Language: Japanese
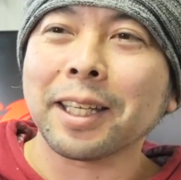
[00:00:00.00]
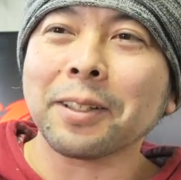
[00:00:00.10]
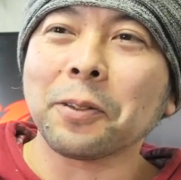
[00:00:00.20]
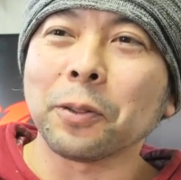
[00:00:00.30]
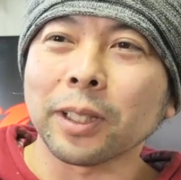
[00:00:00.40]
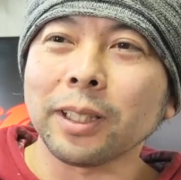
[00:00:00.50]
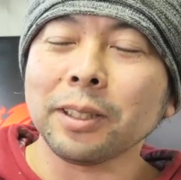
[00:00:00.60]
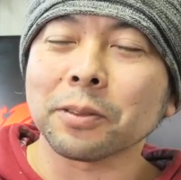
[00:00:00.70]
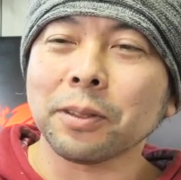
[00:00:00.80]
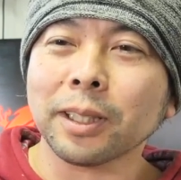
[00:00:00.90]
結構ね、
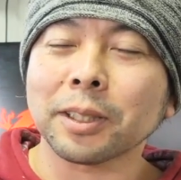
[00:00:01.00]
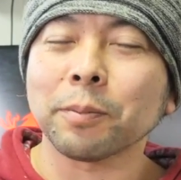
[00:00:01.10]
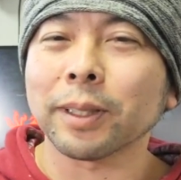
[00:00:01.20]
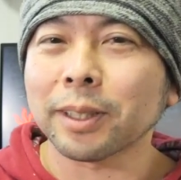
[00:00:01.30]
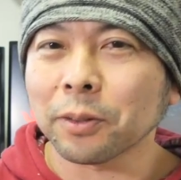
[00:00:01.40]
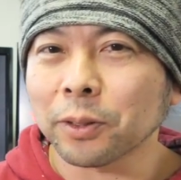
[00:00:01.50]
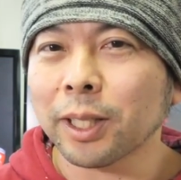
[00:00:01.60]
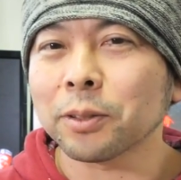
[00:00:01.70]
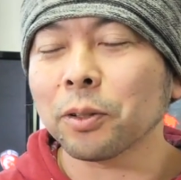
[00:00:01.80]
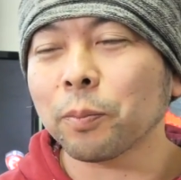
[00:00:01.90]
人数増えてしまったの
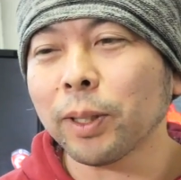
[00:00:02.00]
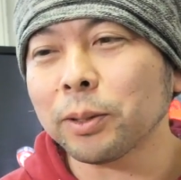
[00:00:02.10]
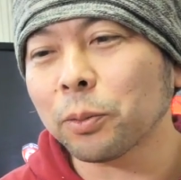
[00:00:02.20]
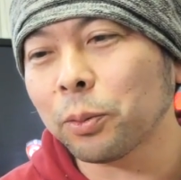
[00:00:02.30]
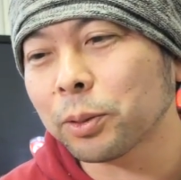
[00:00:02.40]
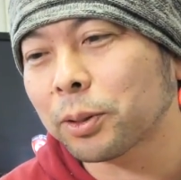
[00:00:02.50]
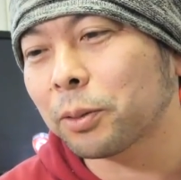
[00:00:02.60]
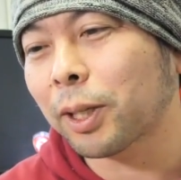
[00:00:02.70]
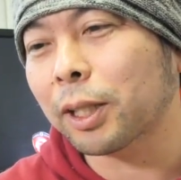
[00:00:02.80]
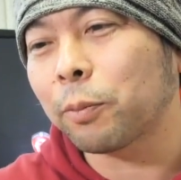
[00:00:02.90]
で、そのページを放置
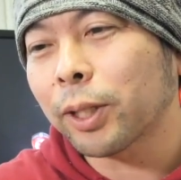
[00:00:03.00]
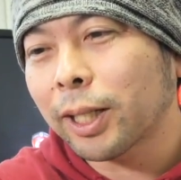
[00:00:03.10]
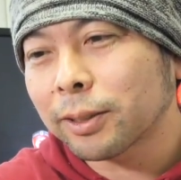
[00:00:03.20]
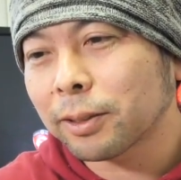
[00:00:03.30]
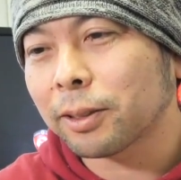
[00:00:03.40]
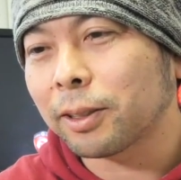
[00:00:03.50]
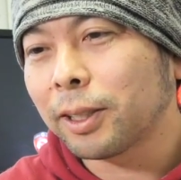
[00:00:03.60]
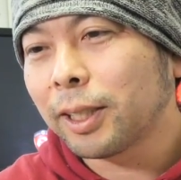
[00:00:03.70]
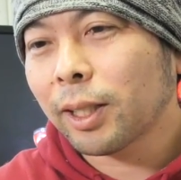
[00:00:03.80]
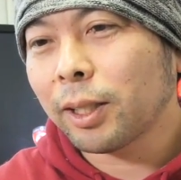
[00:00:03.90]
するわけにもいかず、
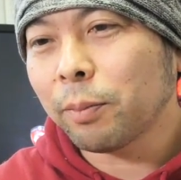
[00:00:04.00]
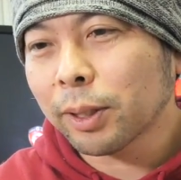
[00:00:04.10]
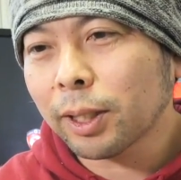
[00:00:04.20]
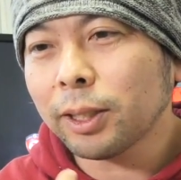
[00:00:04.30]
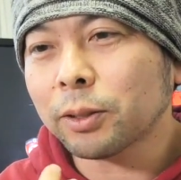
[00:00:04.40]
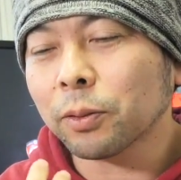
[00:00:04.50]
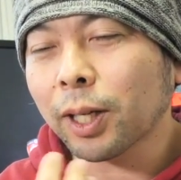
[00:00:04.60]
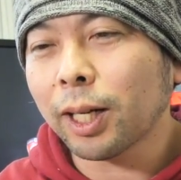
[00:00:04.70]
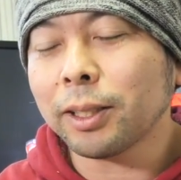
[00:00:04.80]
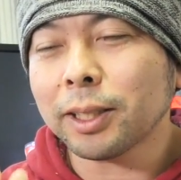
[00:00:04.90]
いまだにそ
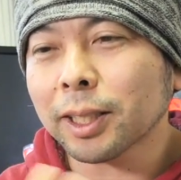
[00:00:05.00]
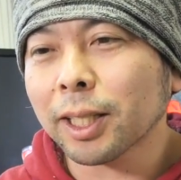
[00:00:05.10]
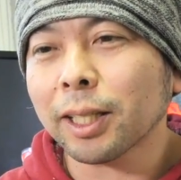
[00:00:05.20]
の管理者